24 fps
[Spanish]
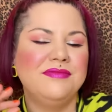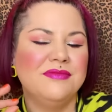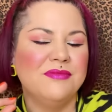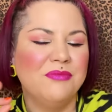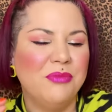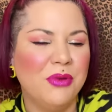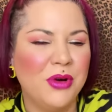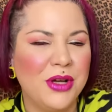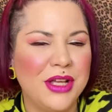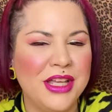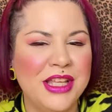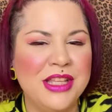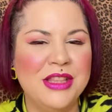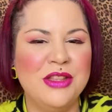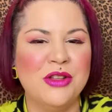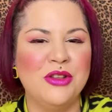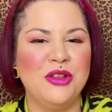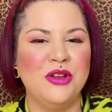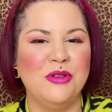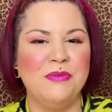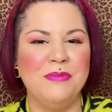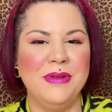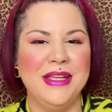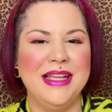poquito
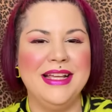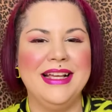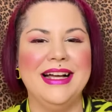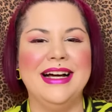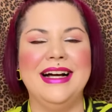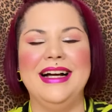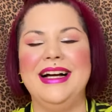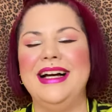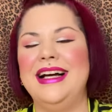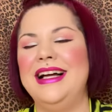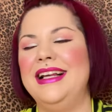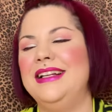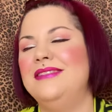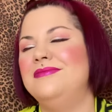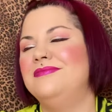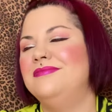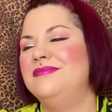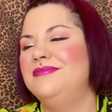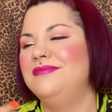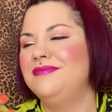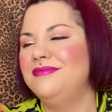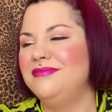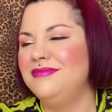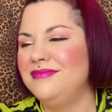tropical,
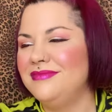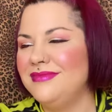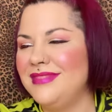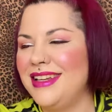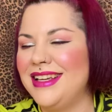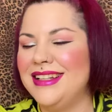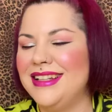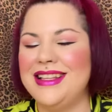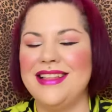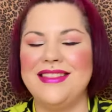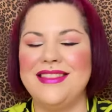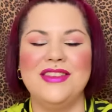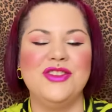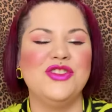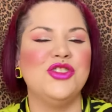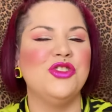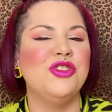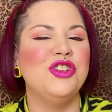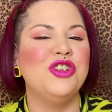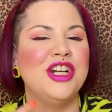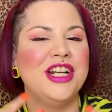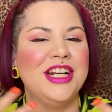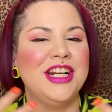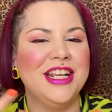mm, que te hace
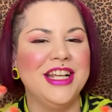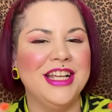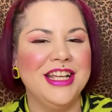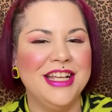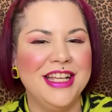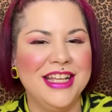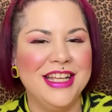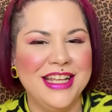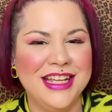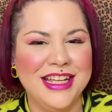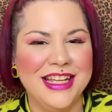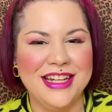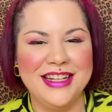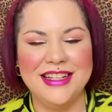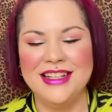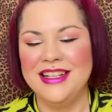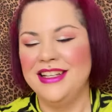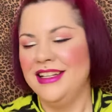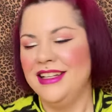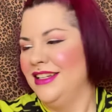sonreír,